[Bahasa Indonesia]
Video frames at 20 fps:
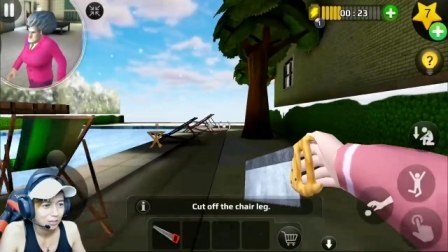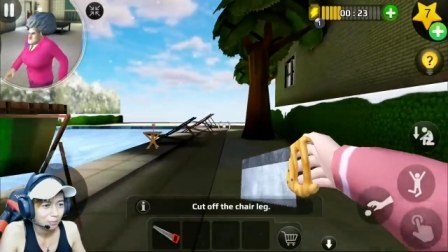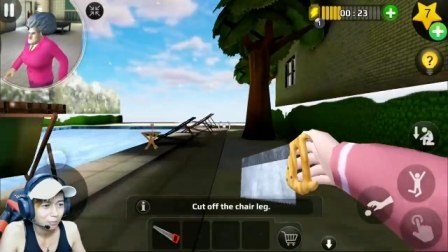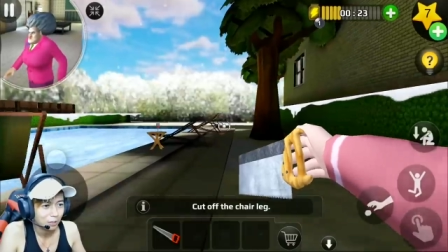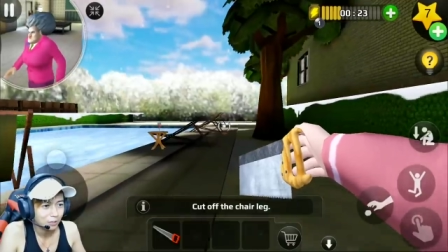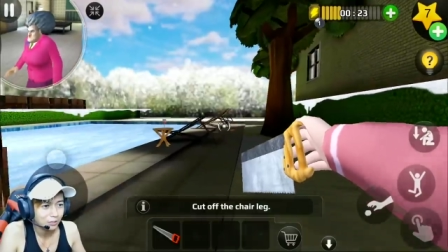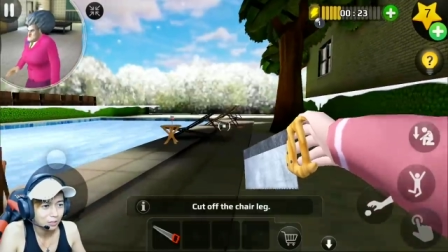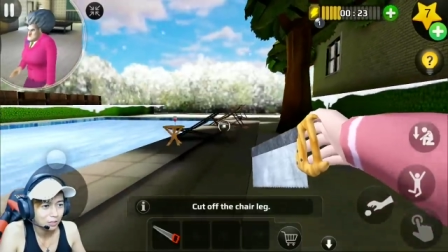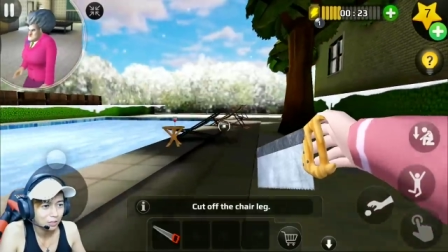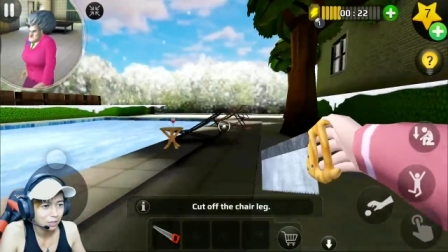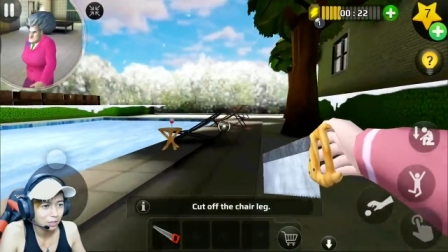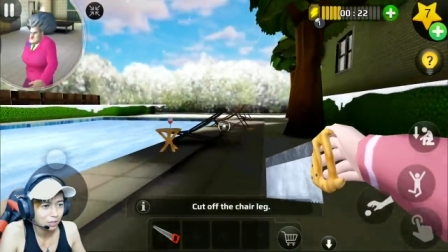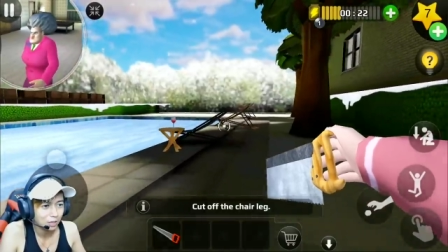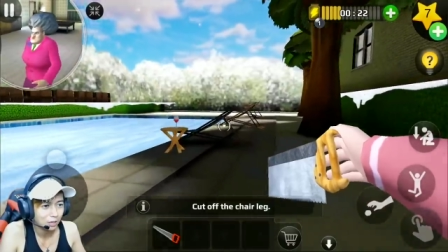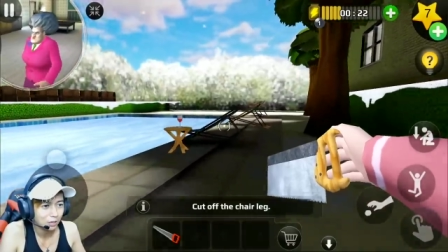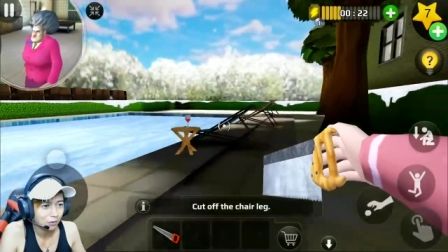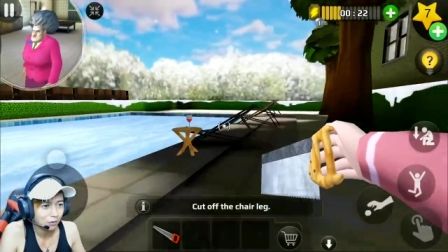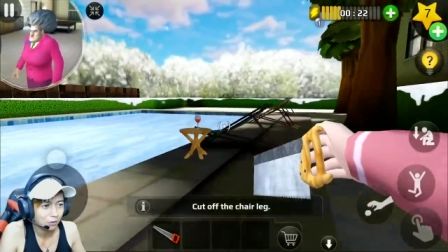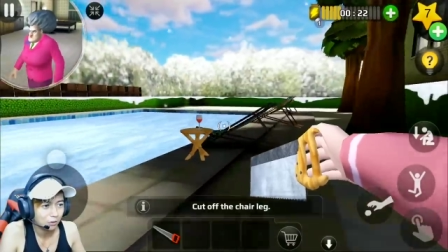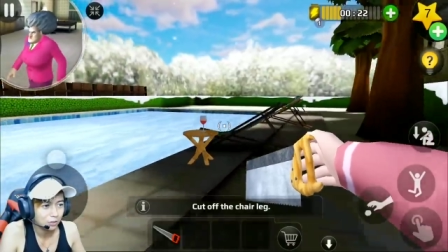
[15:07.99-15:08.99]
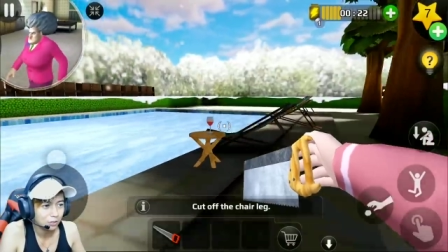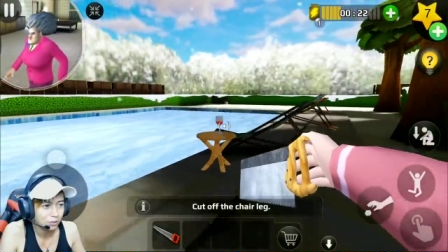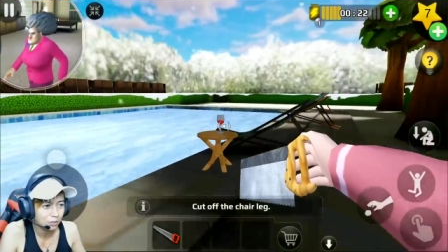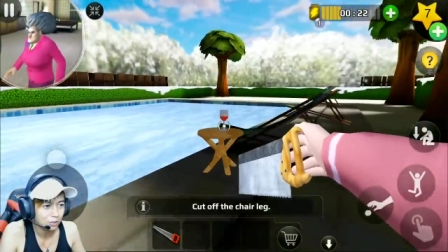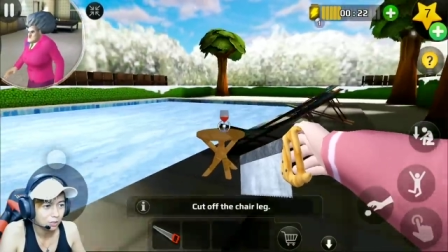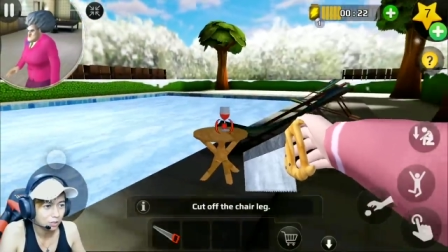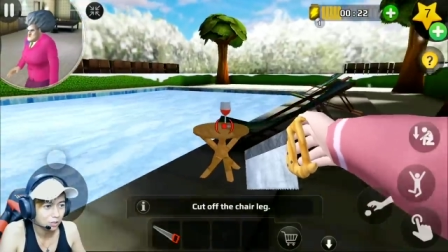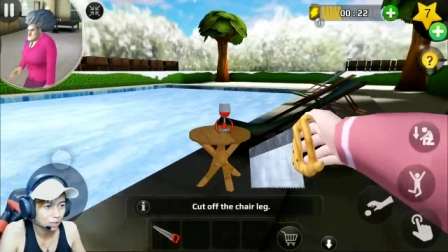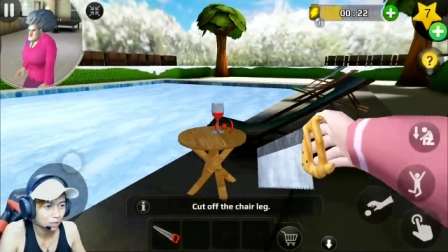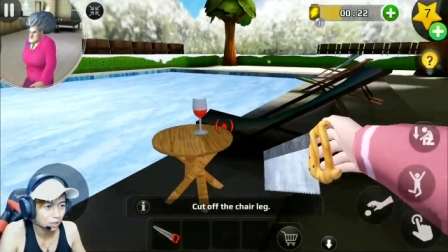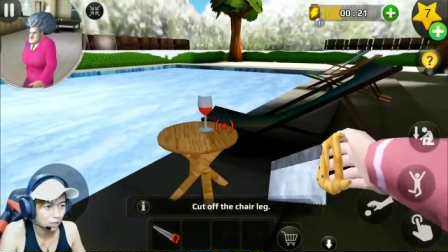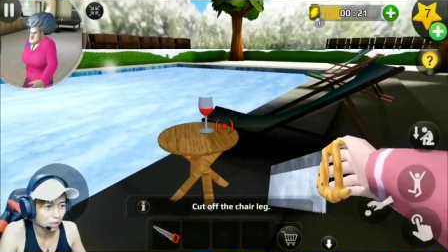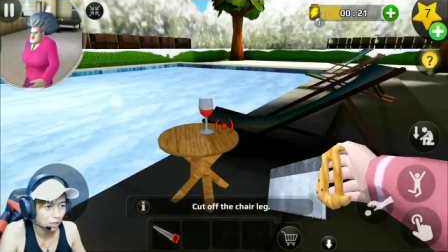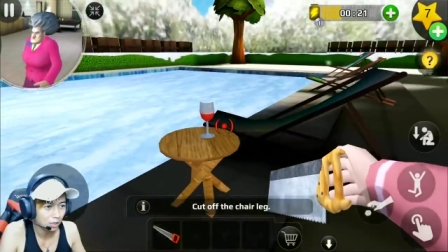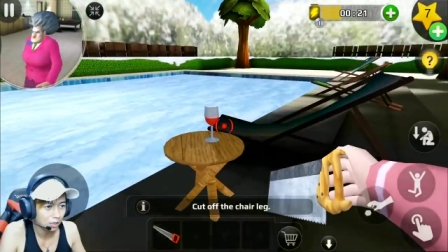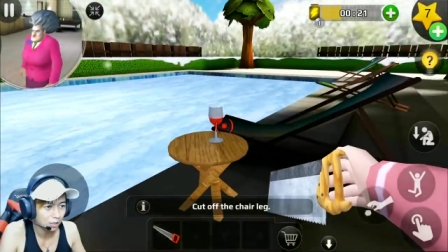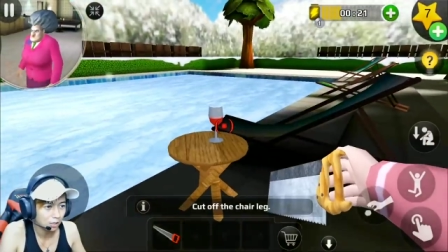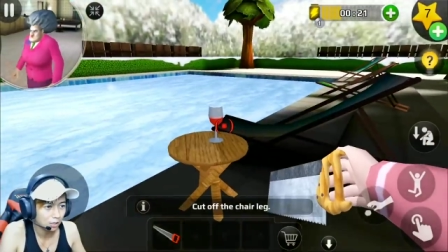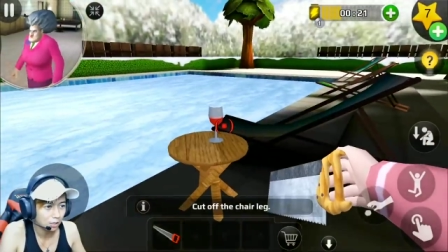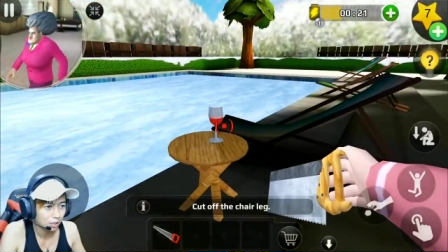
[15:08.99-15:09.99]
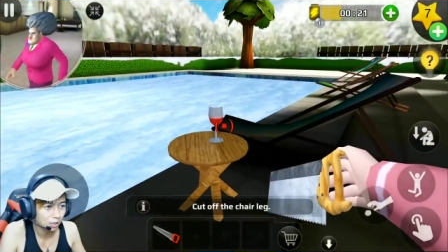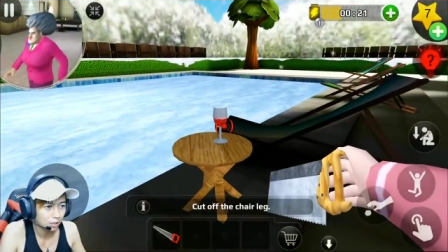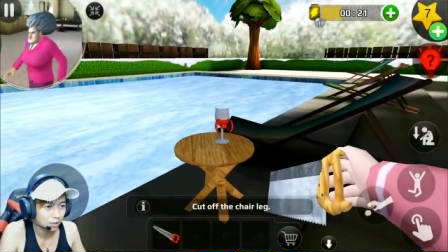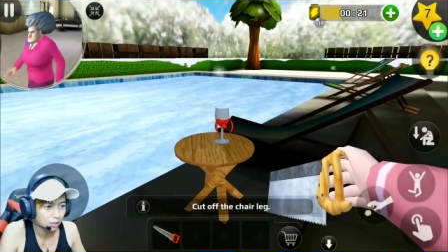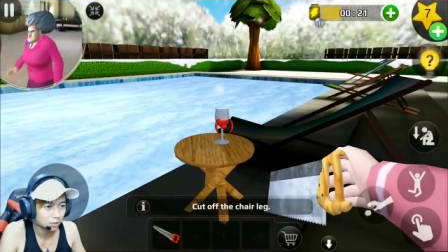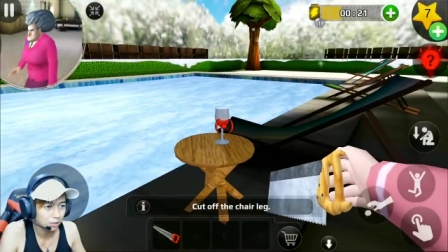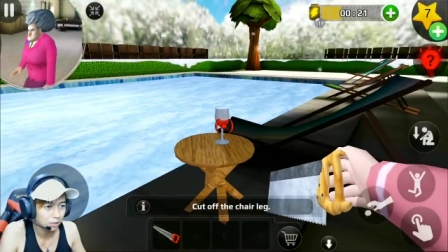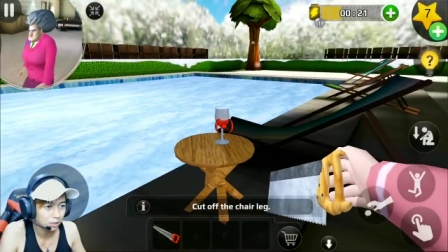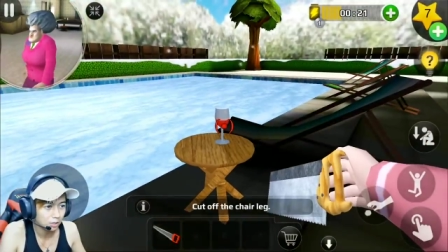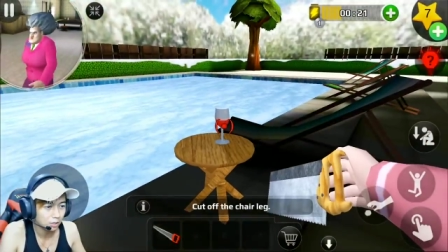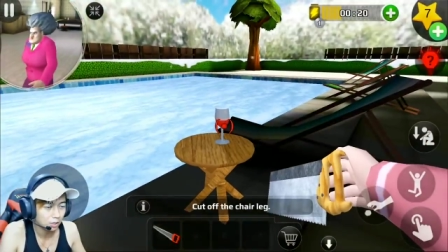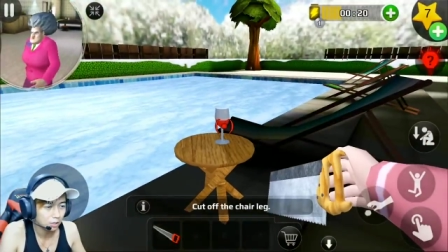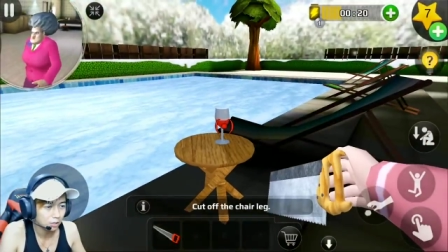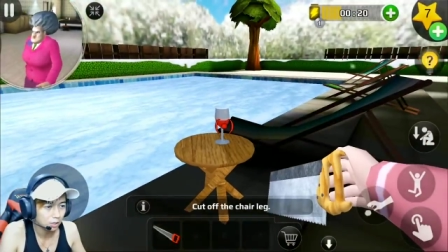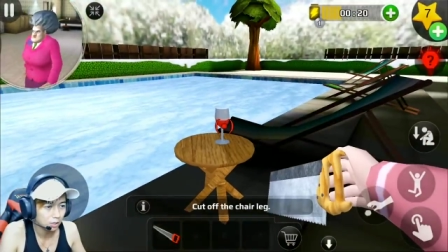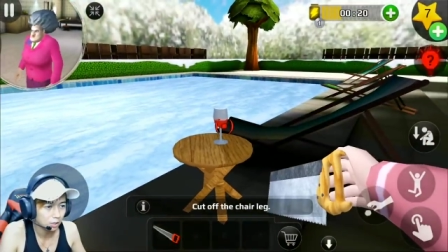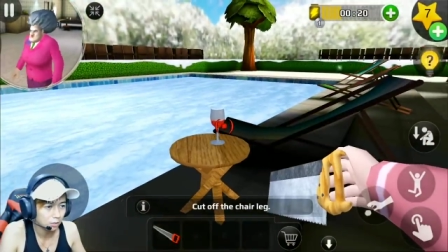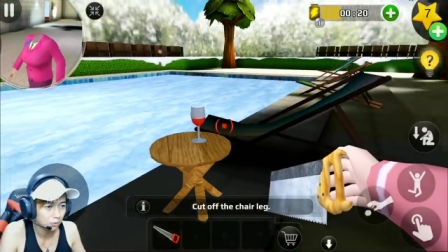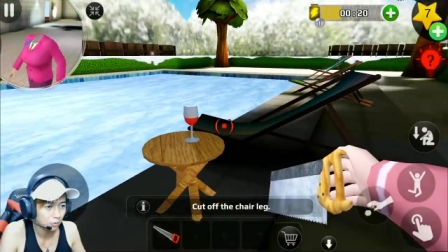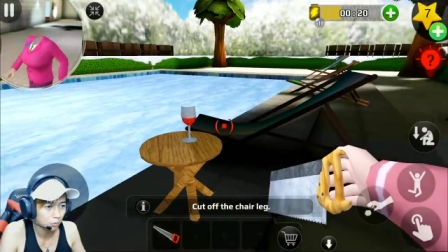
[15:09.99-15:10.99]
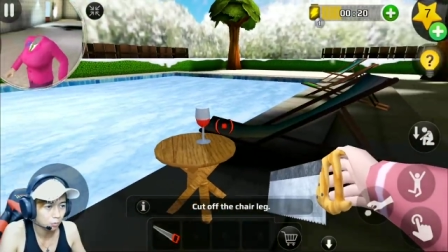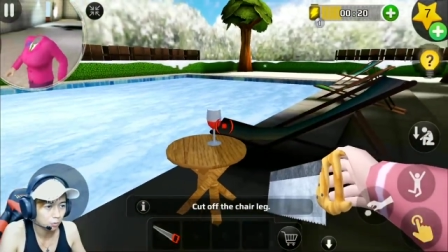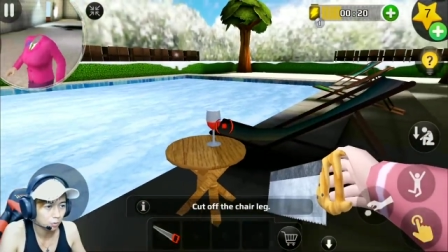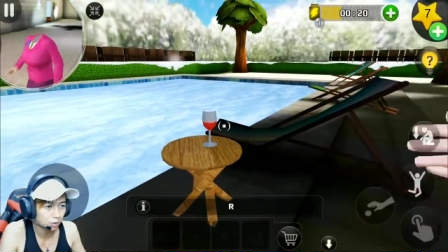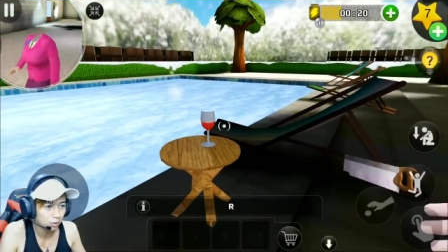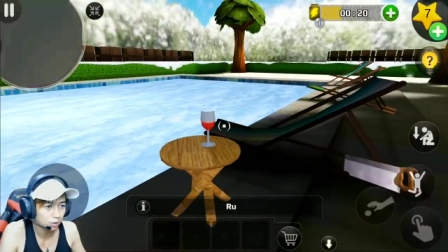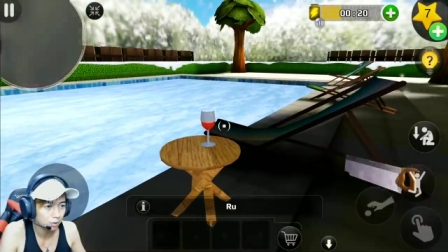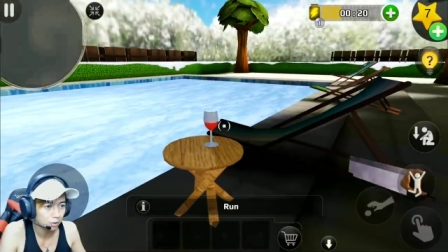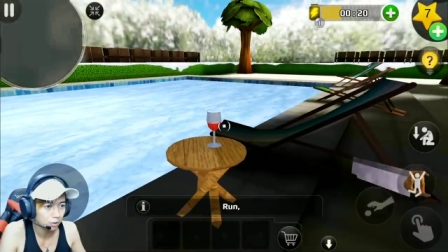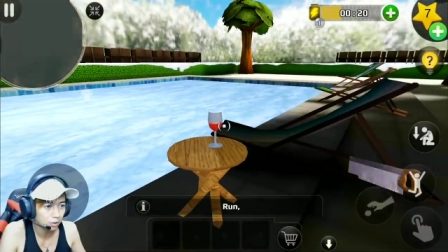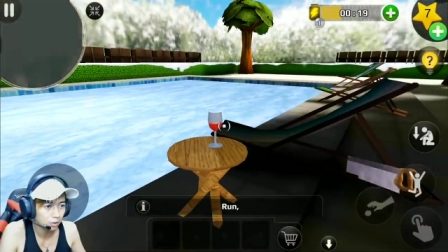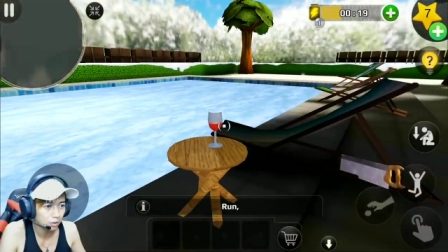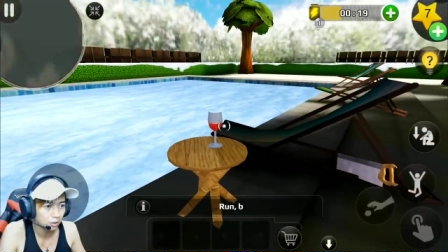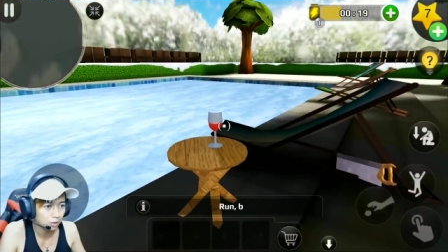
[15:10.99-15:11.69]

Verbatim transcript: Masa gagal? Oh ini ada ada ininya guys, ada minumannya.